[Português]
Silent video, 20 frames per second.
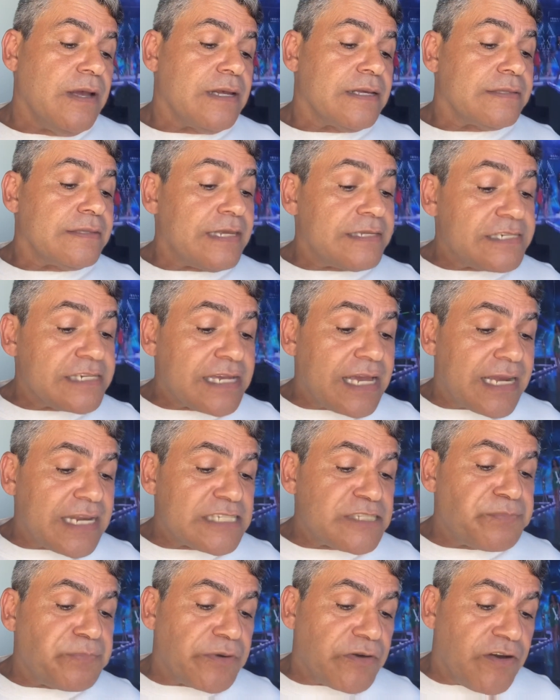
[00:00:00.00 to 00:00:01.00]
dedicar
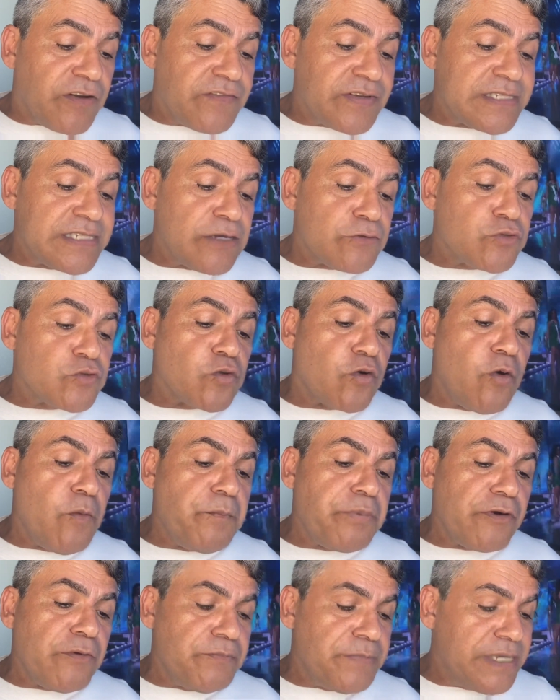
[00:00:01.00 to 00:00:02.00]
às provas e aos
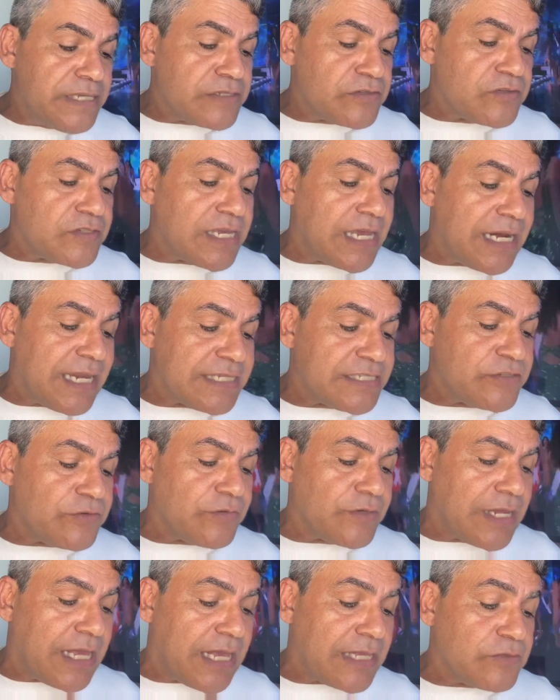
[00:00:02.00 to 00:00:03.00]
compromissos
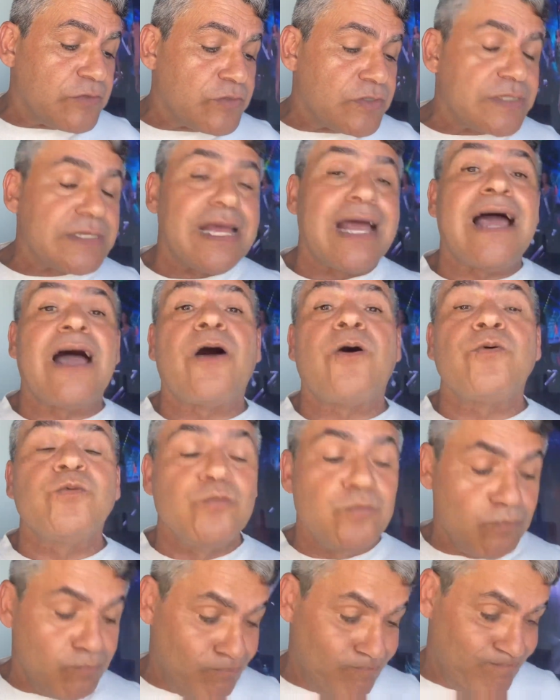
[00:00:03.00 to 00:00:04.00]
relacionados
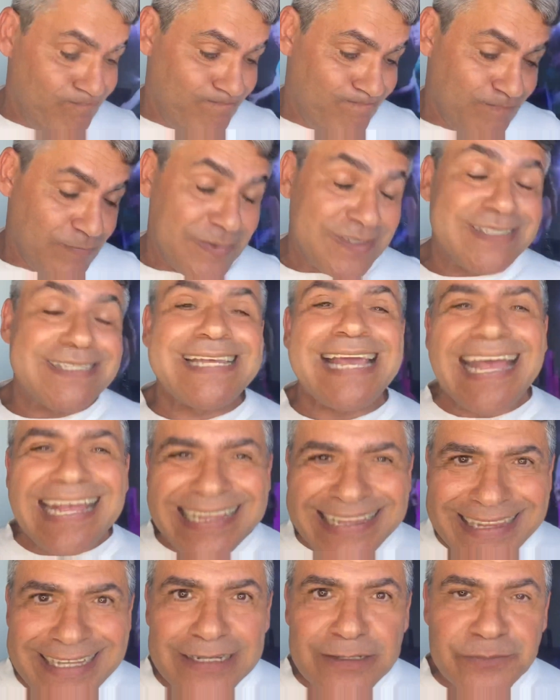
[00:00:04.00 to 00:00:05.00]
ao
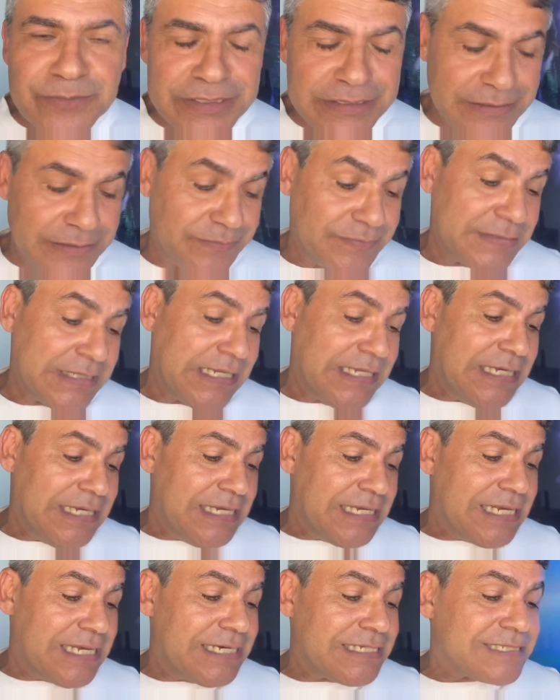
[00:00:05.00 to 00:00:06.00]
certame.
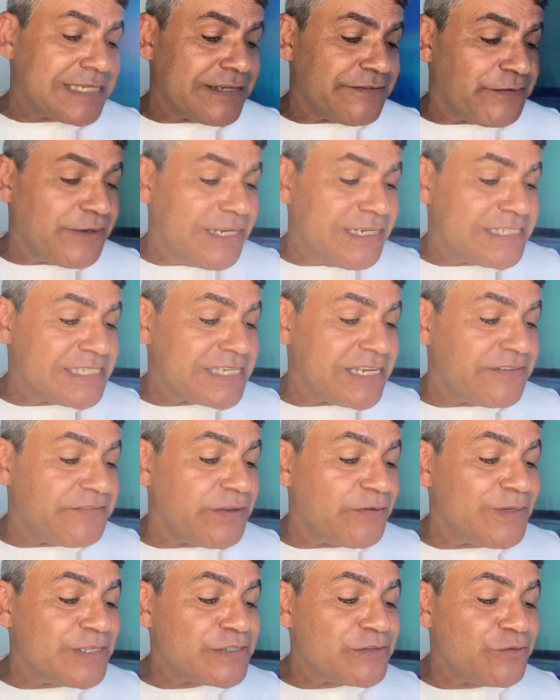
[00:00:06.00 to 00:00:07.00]
Ele, tá, ele
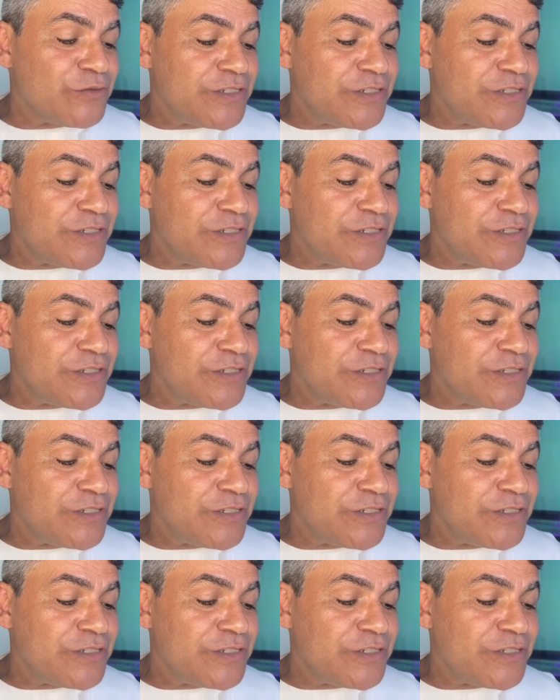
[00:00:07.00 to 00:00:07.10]
escreveu isso no